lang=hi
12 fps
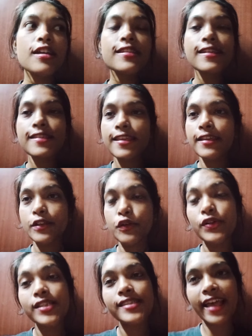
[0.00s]
जैसे कि
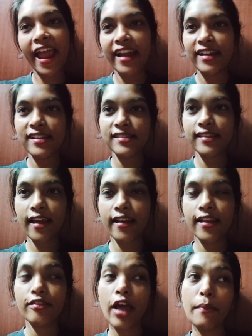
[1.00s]
कोई सैड
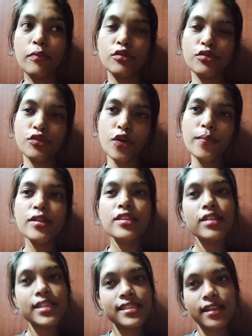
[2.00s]
इंसान है तो आप उसको भी
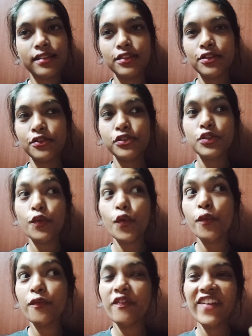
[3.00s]
दे सकते रोज़
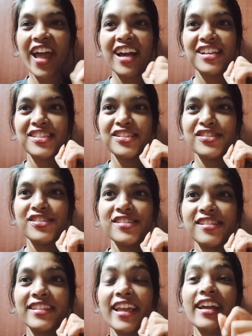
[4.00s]
वो फ्राक से
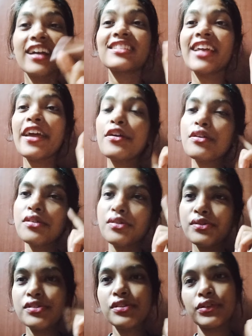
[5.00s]
खुश हो जाएगा चाहे
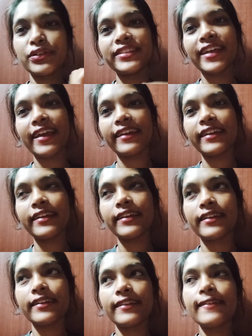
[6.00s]
खुश हो जाएगी
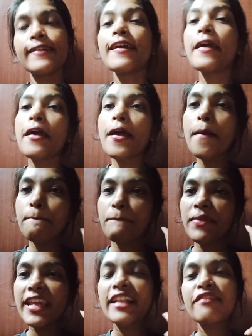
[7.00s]

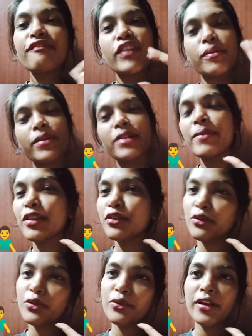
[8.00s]
मेल फीमेल मैं
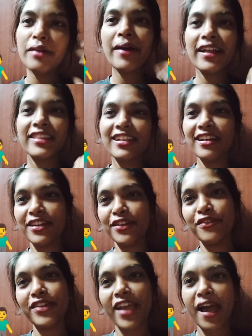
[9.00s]
दोनों का बात कर रही
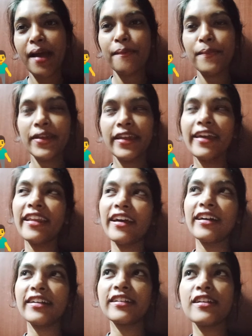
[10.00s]
हूँ यहाँ पे है ना